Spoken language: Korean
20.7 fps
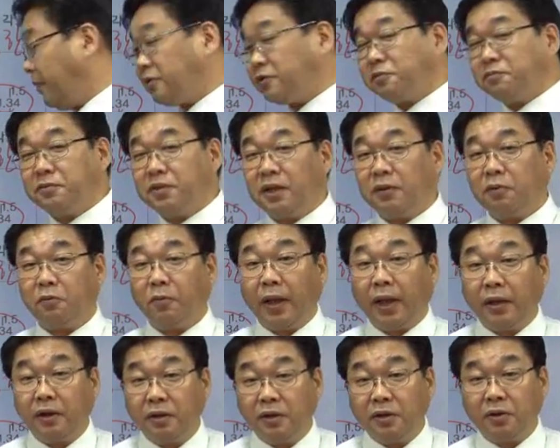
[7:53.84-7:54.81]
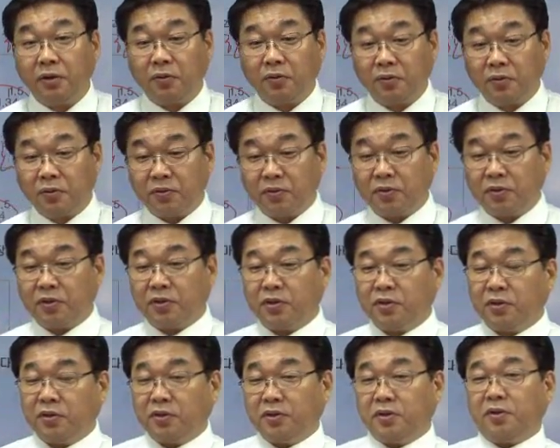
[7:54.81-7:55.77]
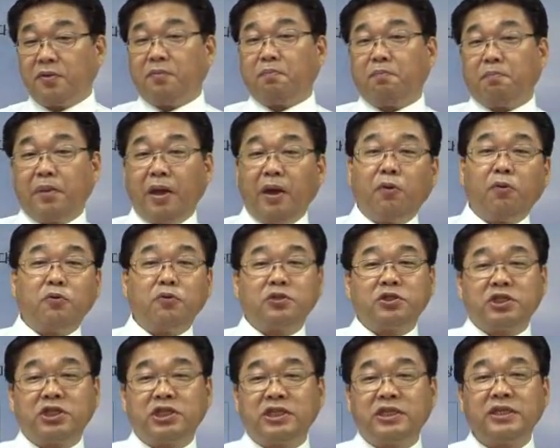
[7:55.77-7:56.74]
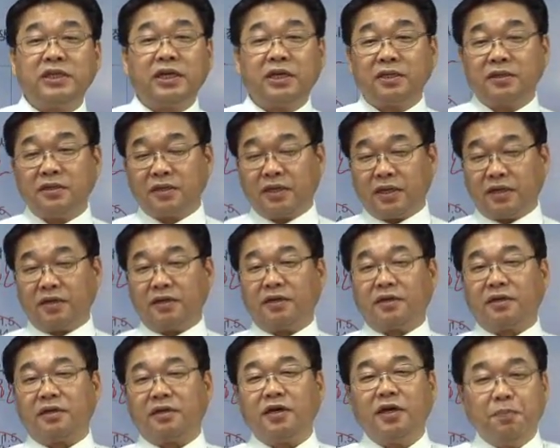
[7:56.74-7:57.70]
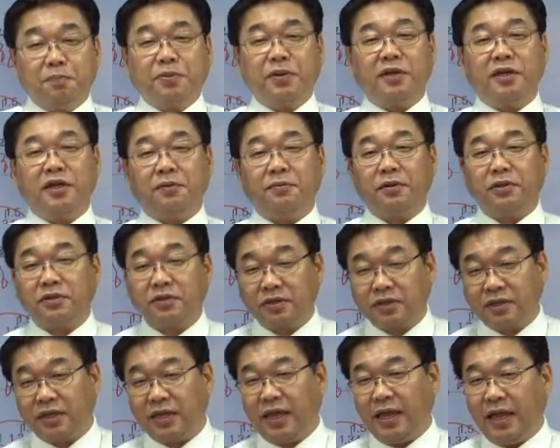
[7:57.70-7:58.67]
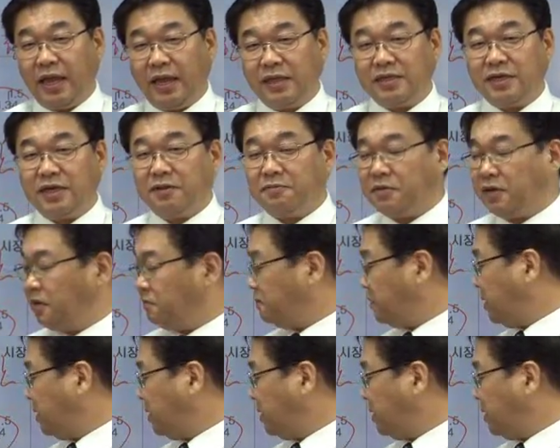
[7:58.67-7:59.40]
해봤습니다. 웬걸요? 매울 신이라는 게 어필되면서 굉장히 많이